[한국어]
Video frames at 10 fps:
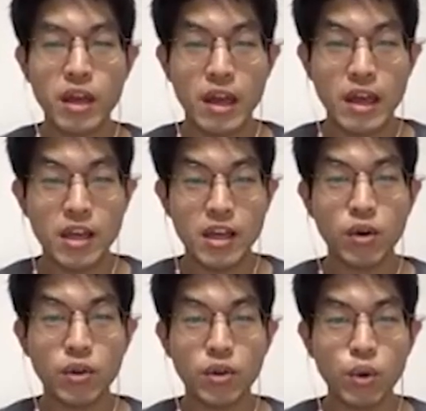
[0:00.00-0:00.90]
이런
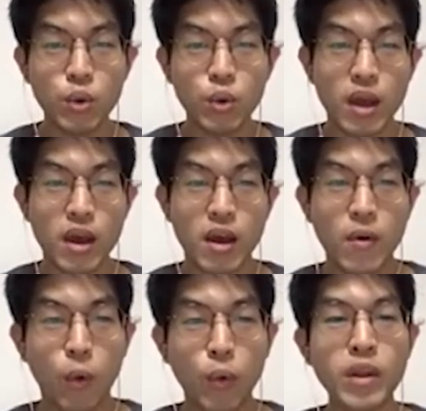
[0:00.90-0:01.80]
것들도 다
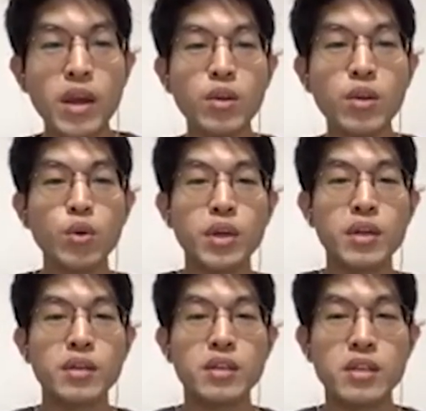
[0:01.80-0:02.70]
온라인으로 된
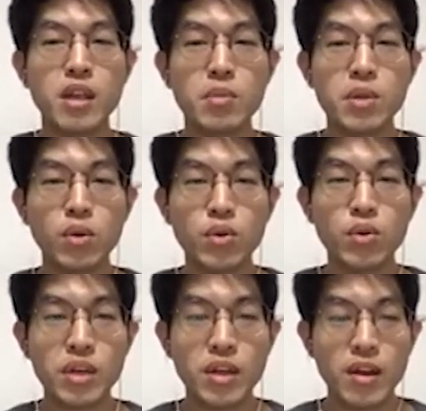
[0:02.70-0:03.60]
시스템이
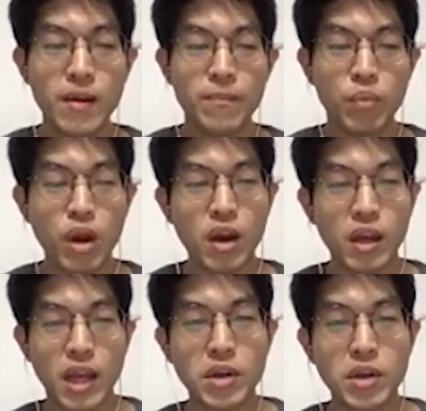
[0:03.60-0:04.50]
솔루션이 명확하게 나와
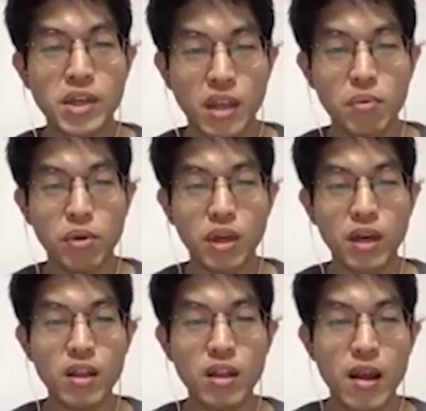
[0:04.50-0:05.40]
있지 않다 보니까
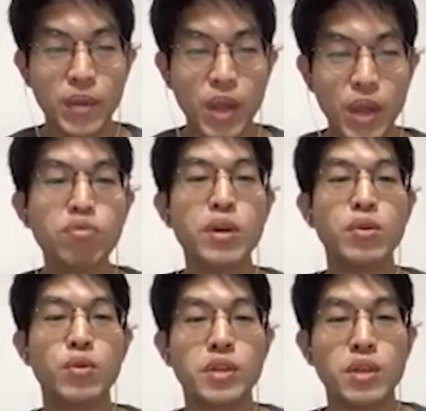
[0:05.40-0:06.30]
다 오프라인으로 이제
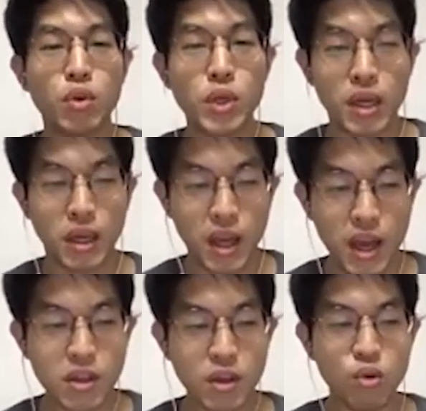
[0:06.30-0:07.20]
뭐 귀찮게 해야
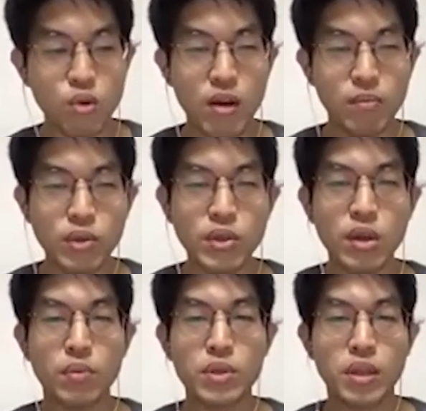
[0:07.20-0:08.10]
되고, 문서도
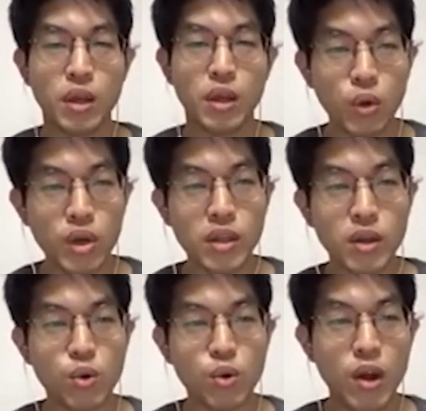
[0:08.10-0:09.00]
엄청나게 돌려야 되고,
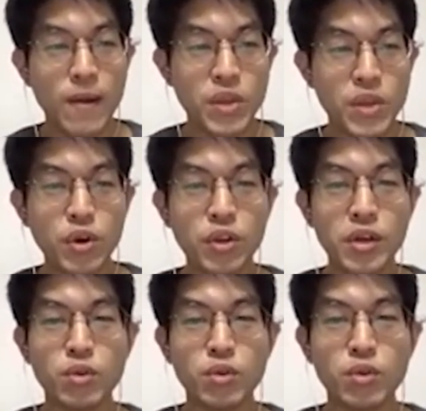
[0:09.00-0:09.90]
이거에 대해서
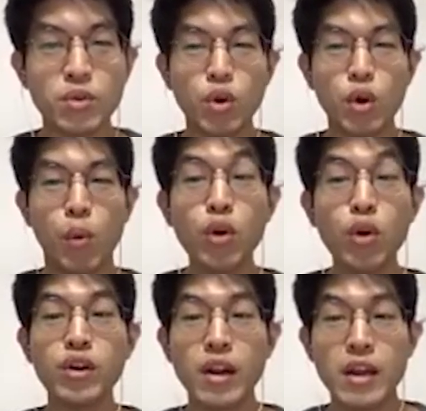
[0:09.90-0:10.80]
우리가 그동안 뭐를
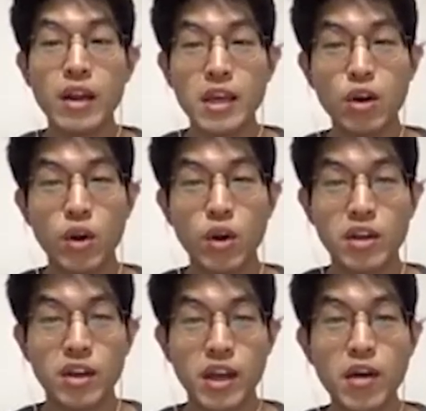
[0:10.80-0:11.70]
이력관리를
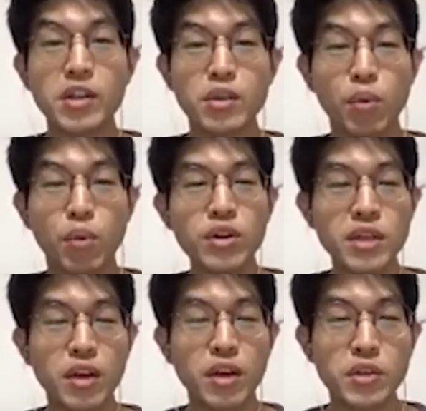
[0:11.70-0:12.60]
해왔는지, 뭐를
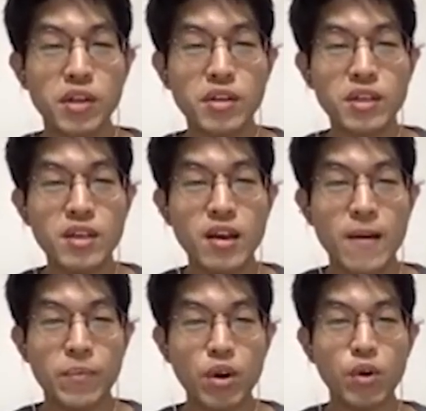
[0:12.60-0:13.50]
의사결정했는지,
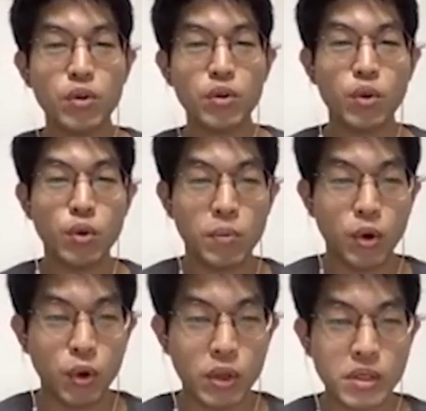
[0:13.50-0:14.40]
이런 것들도 뭐
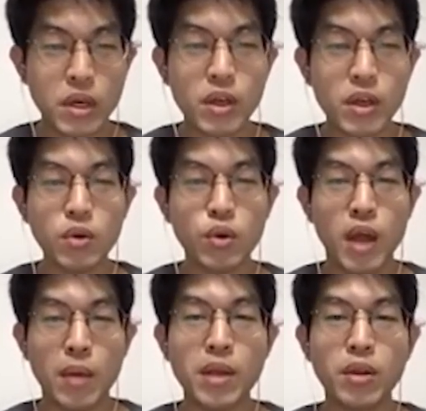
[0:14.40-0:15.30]
체계적으로
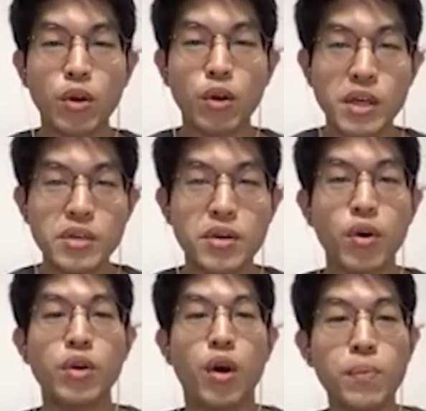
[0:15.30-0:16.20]
남아있는 경우도 사실 거의
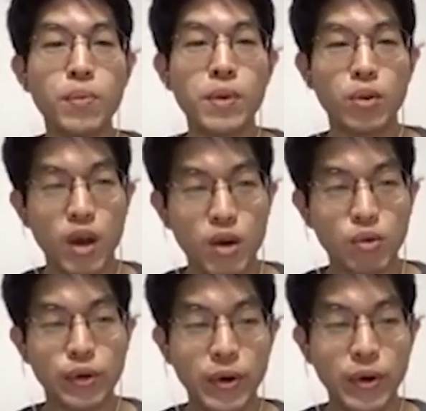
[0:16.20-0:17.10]
없기도 하고요.
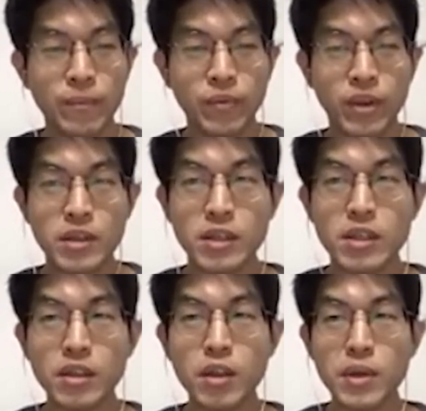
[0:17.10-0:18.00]
그래서
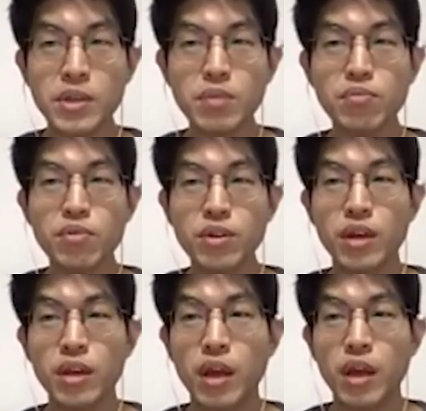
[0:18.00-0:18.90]
스타트업 하시는 분들에게
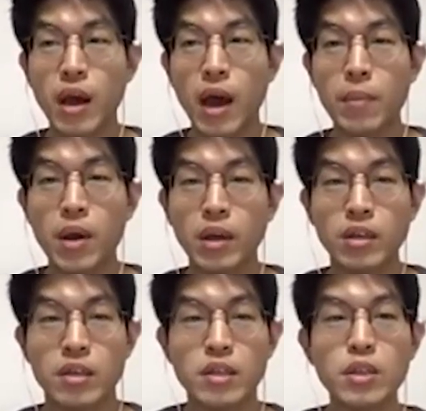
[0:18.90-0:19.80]
아마 그
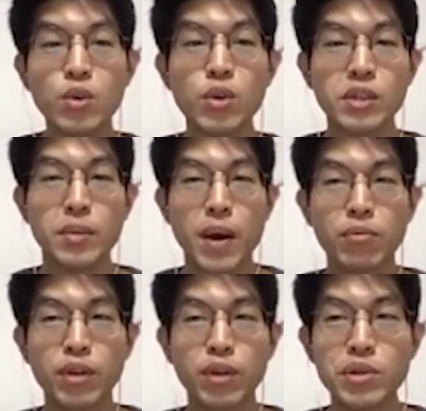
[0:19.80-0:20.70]
스스로 이제 반문해
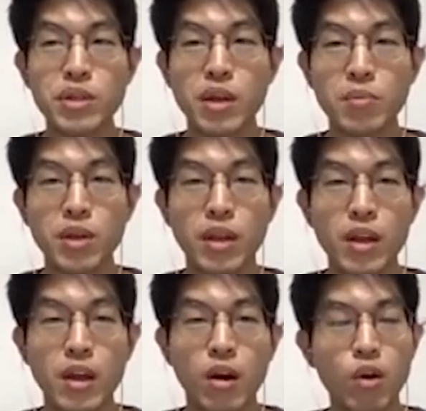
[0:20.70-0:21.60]
보신다면,
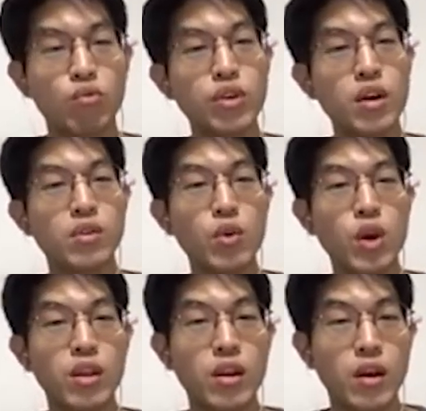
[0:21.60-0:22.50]
우리가 그동안
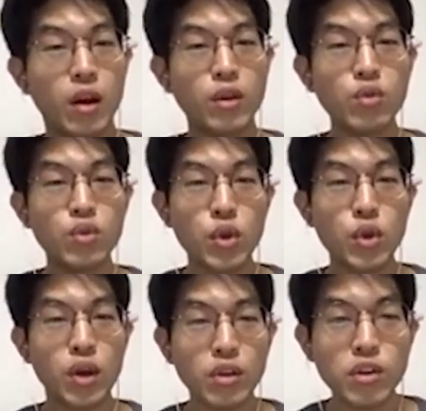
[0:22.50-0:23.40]
어떤 주총에
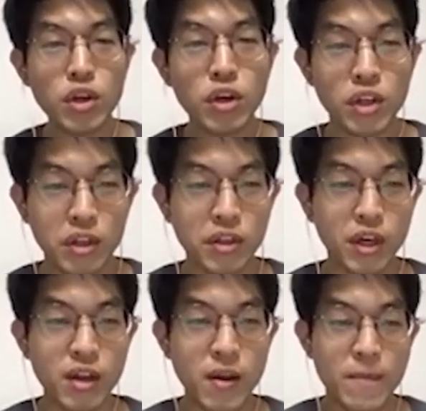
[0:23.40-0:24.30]
어떤 의견을 내었더라,
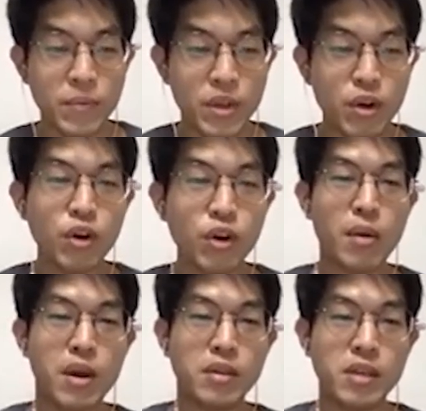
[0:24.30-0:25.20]
이런 거를 아마
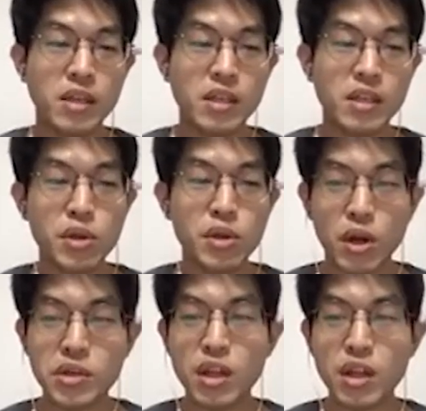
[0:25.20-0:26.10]
찾아보시려
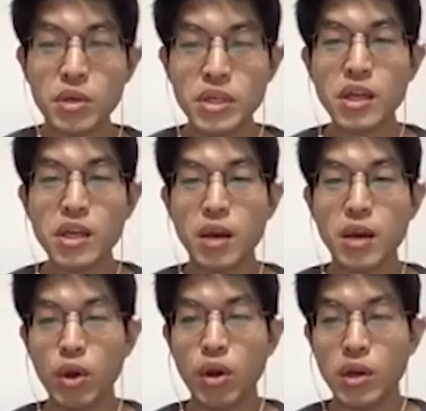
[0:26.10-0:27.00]
하신다면 시간이 아마 꽤
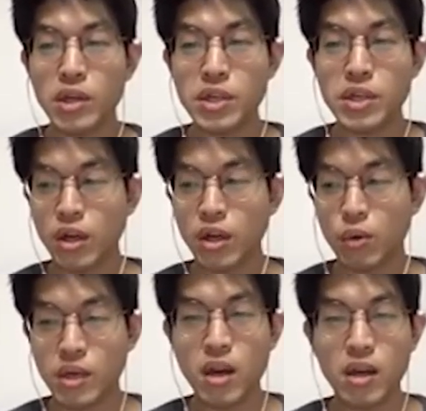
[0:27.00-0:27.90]
걸리실 거라고
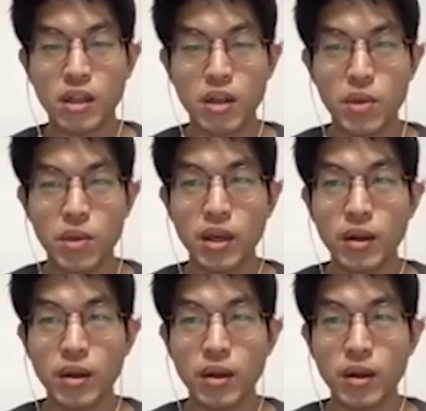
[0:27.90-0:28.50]
생각이 됩니다.